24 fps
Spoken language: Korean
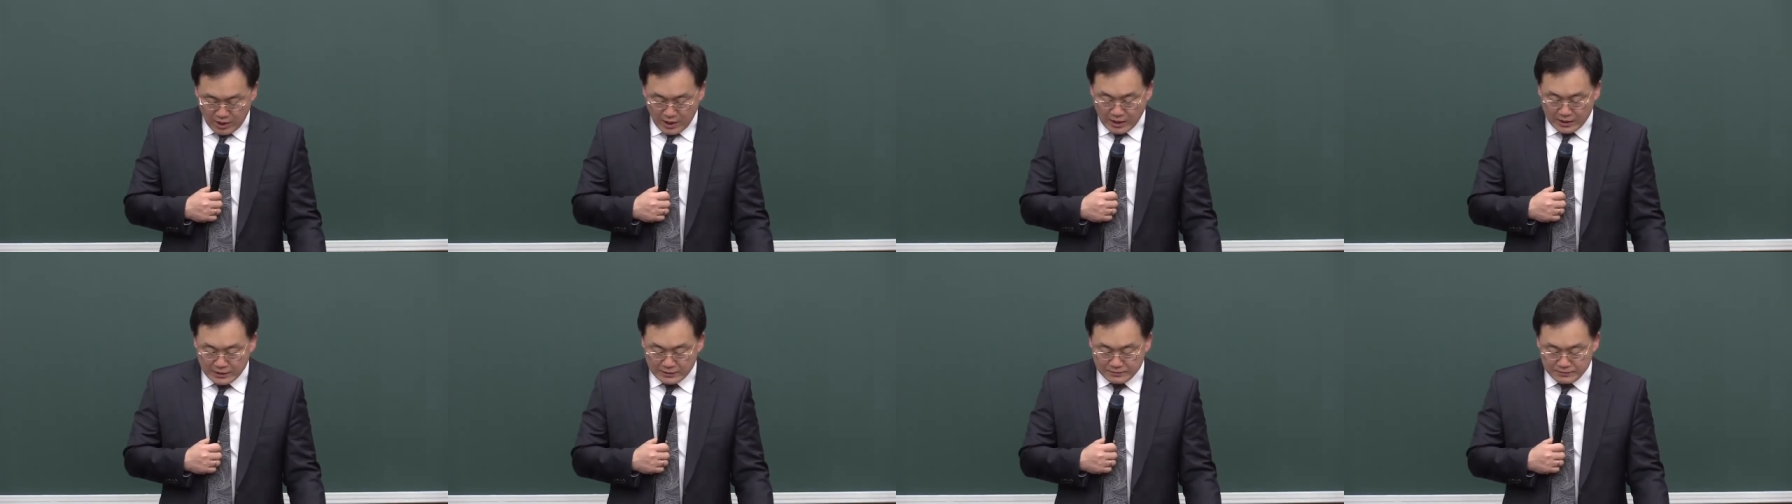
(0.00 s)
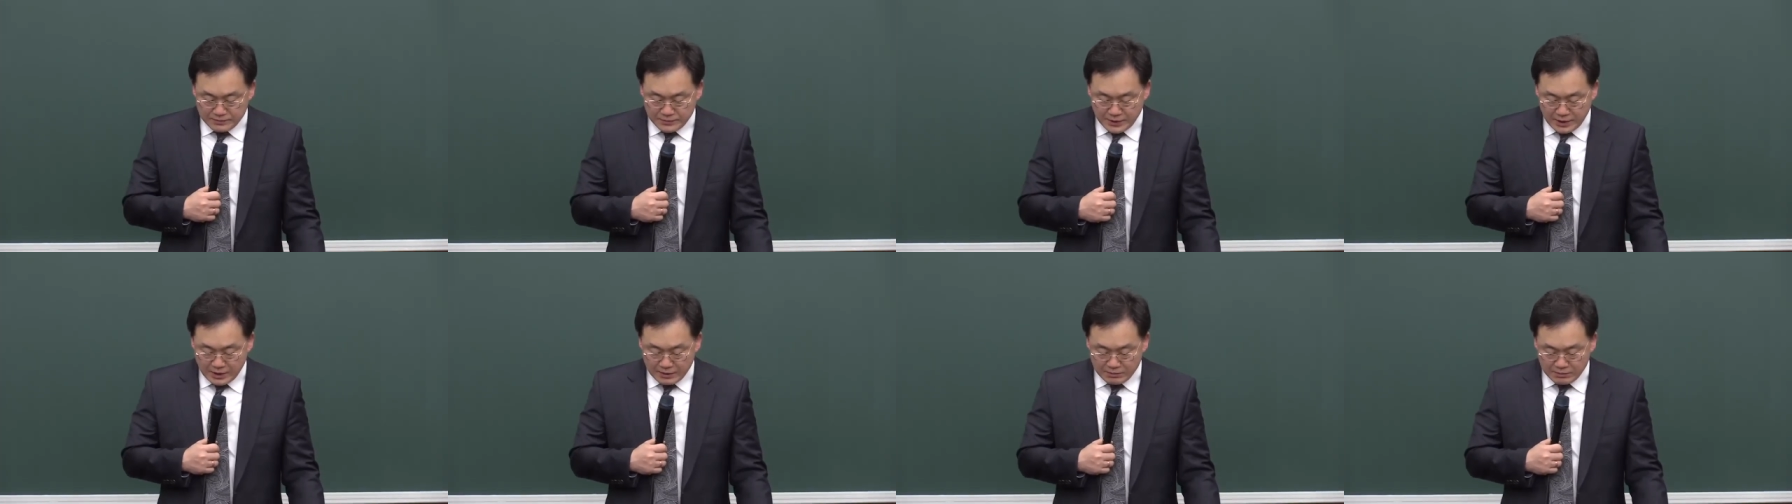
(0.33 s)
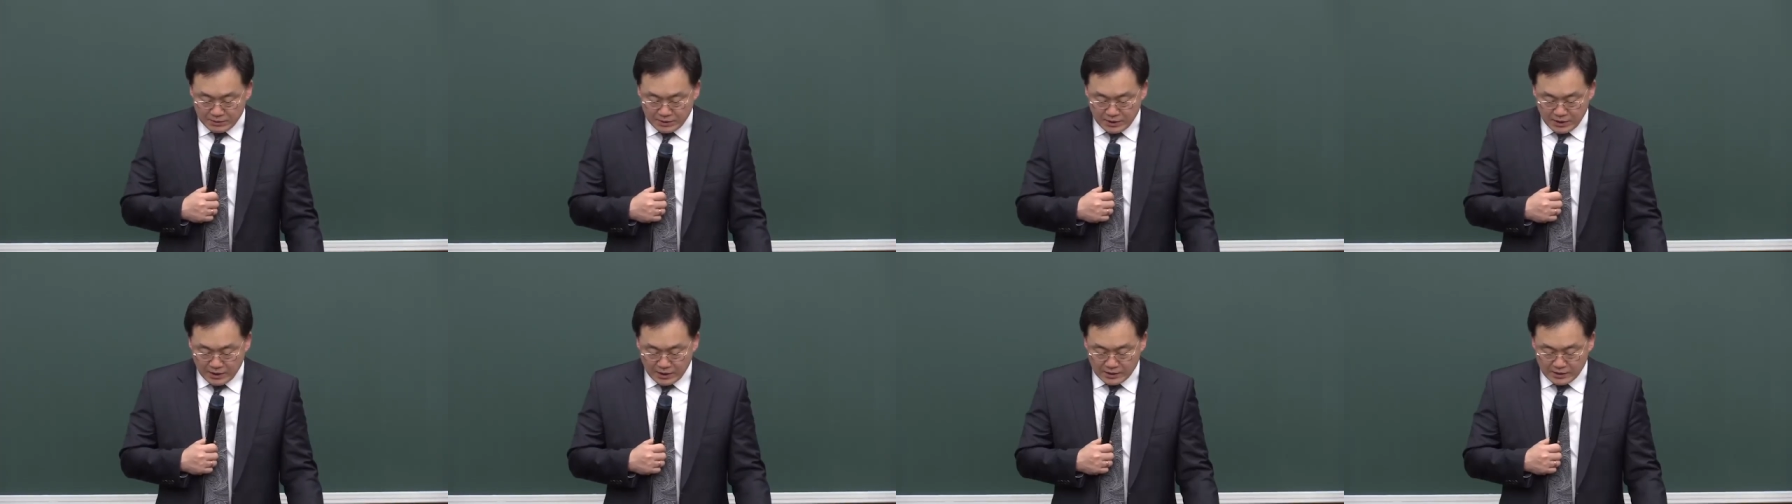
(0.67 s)

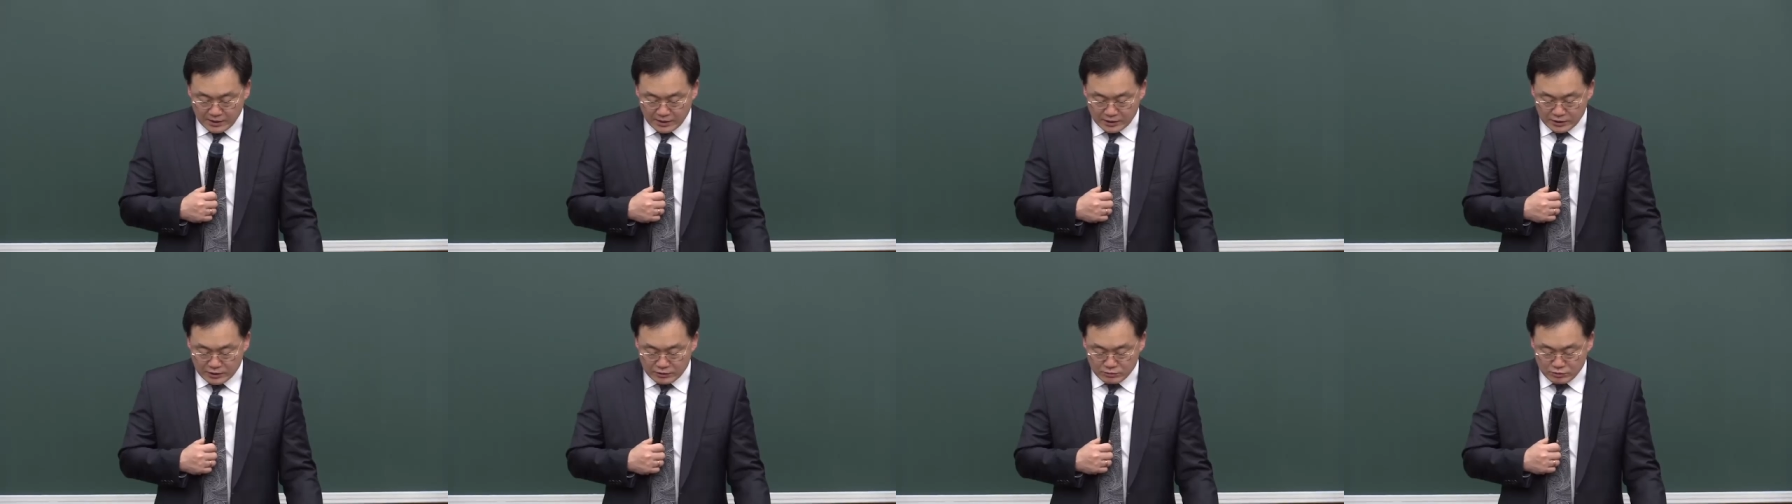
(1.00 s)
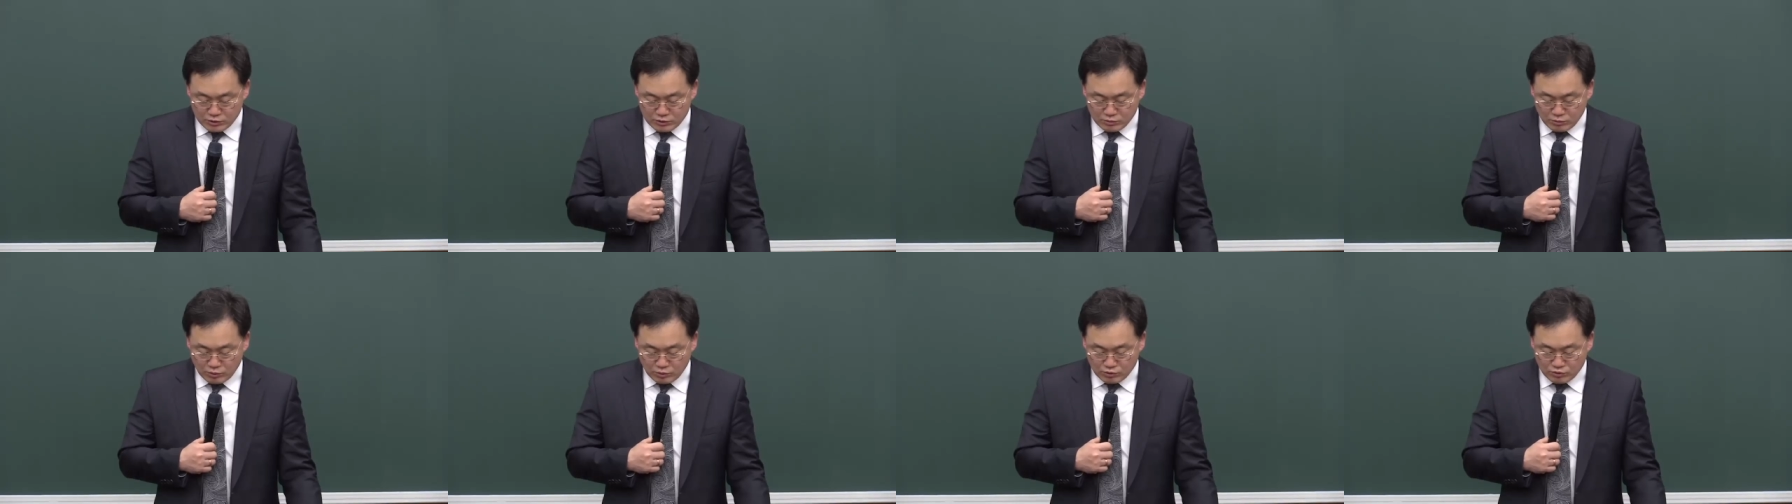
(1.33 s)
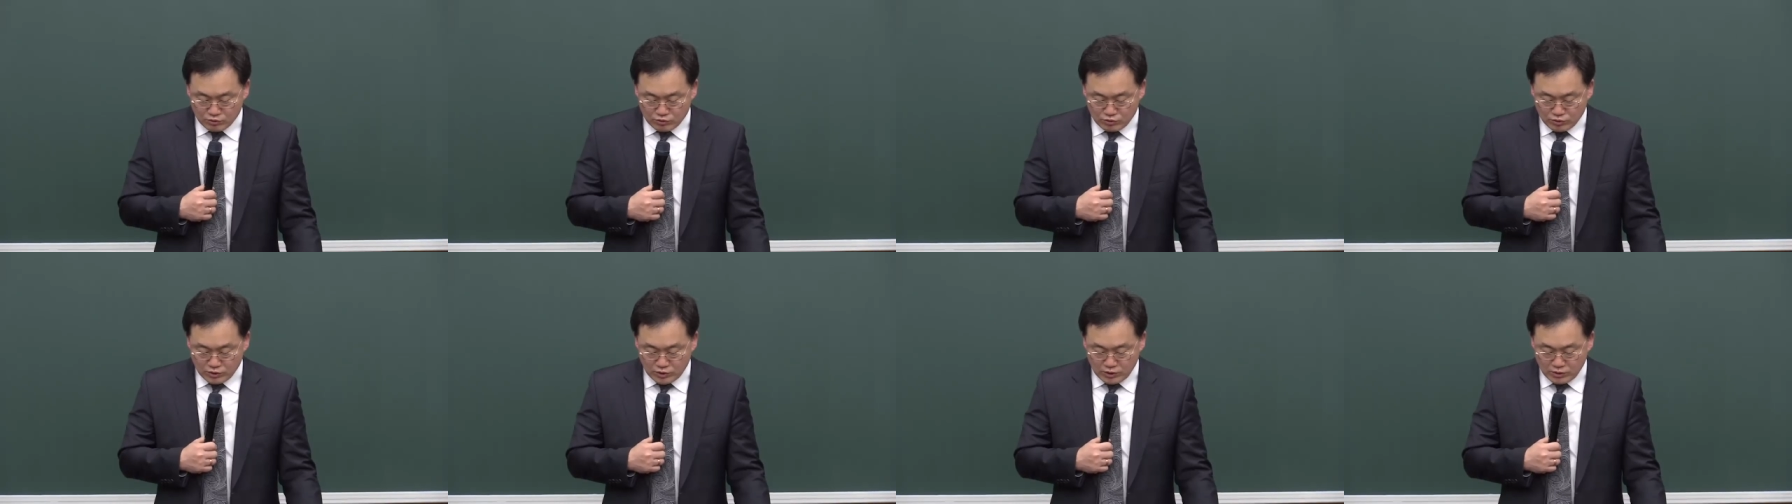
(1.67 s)
아름답게 다듬은
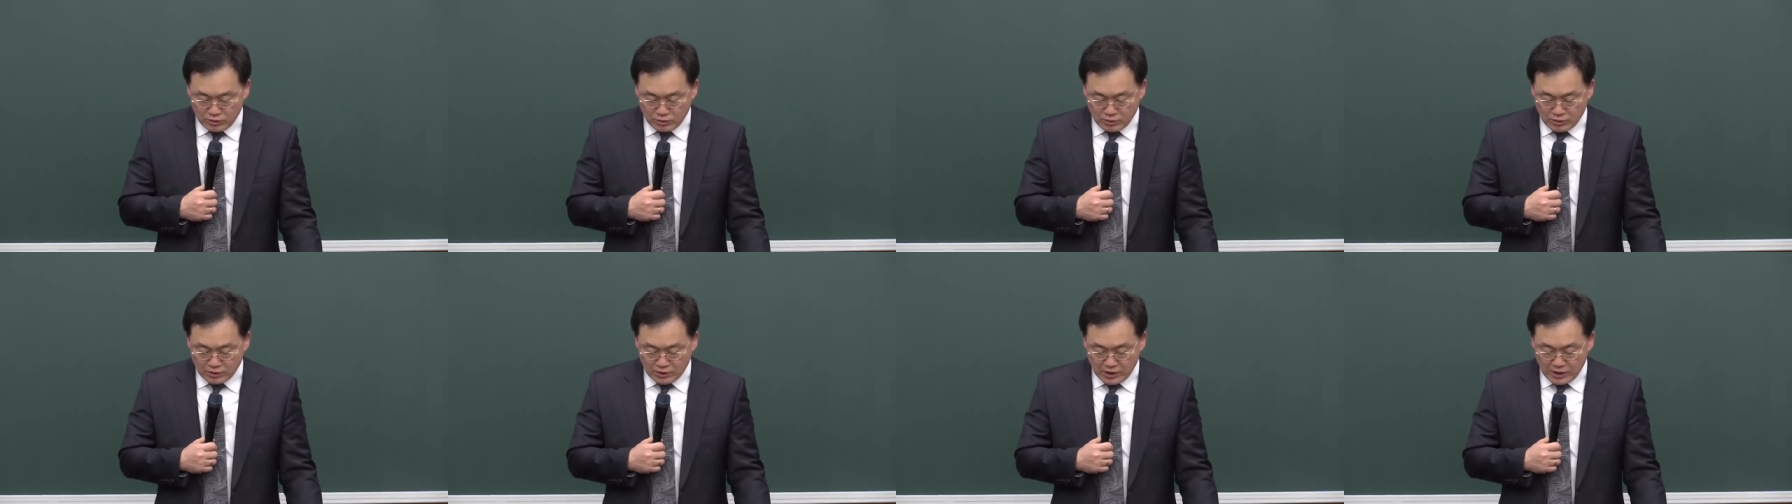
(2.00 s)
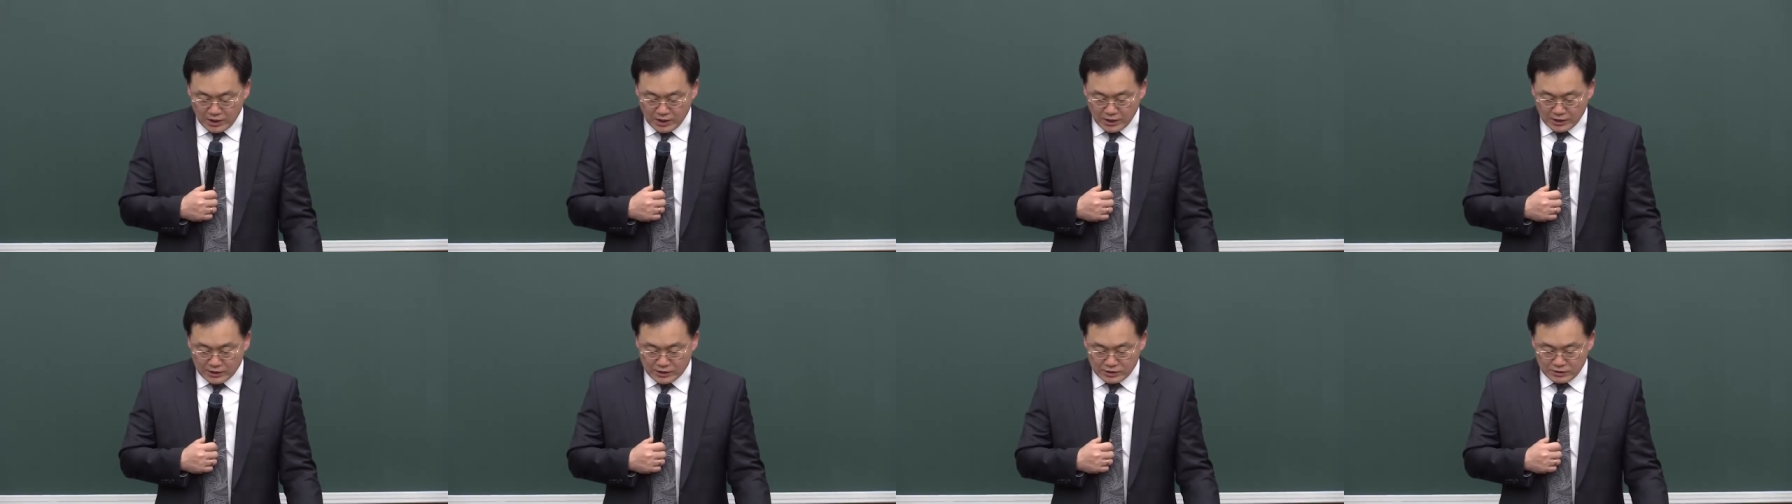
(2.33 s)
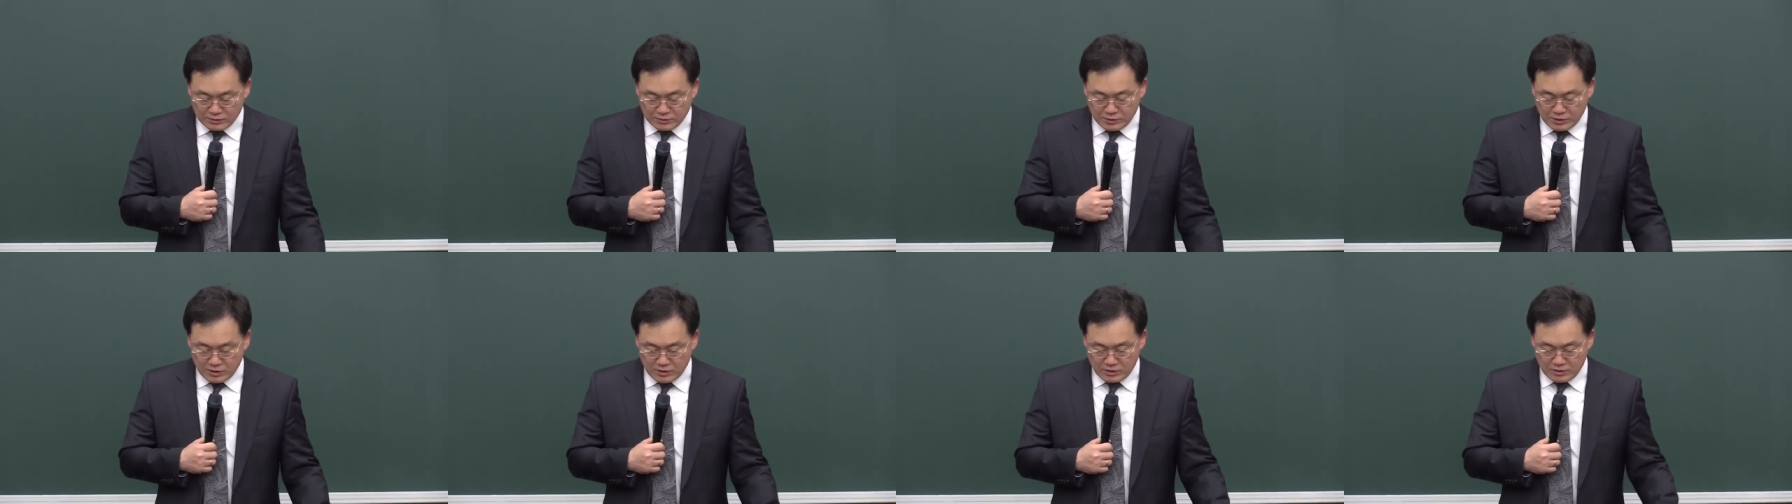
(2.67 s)
모퉁이 돌과
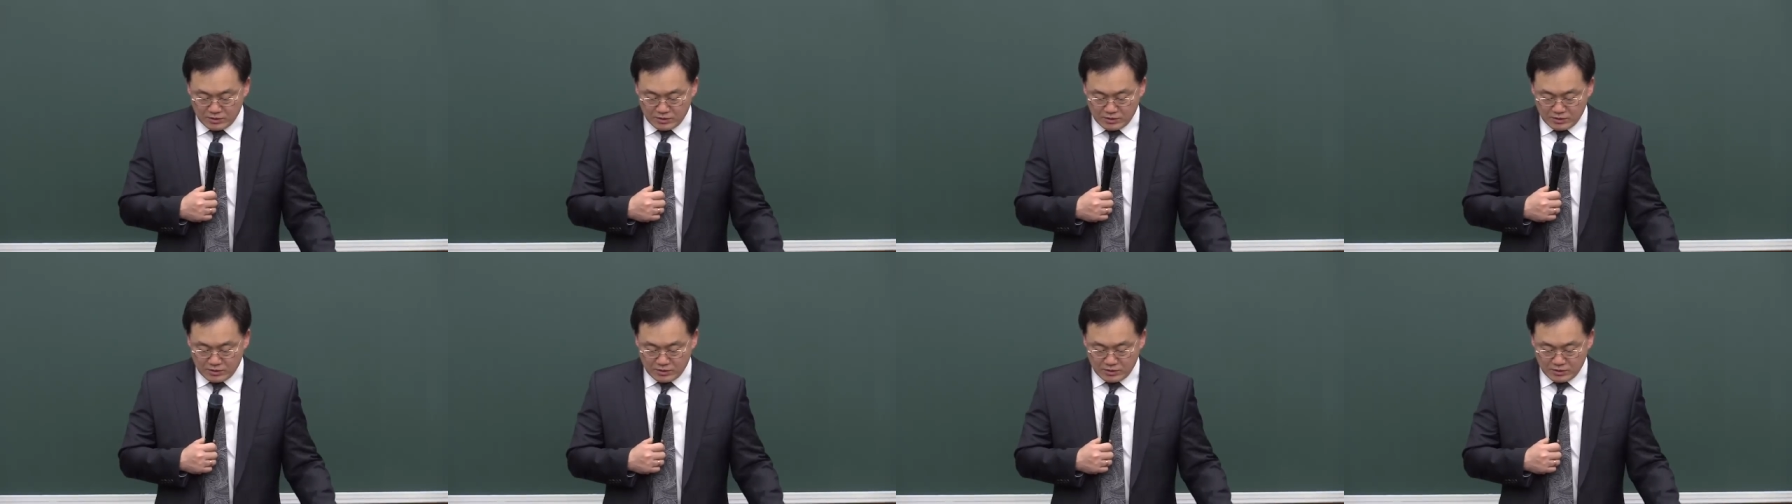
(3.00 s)
같으며